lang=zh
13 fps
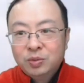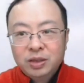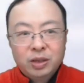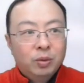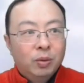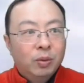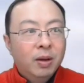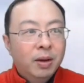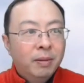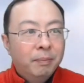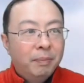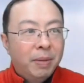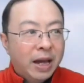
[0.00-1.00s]
这栋
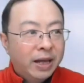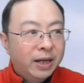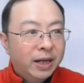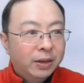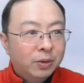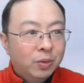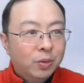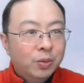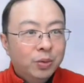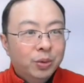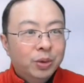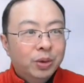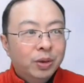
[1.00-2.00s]
百年公
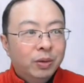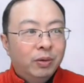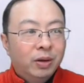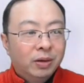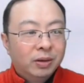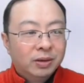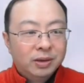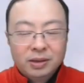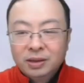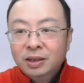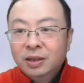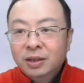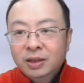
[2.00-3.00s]
寓。哇，这
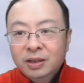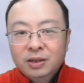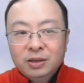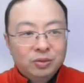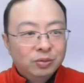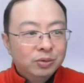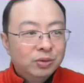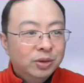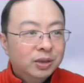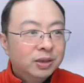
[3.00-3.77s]
个！书确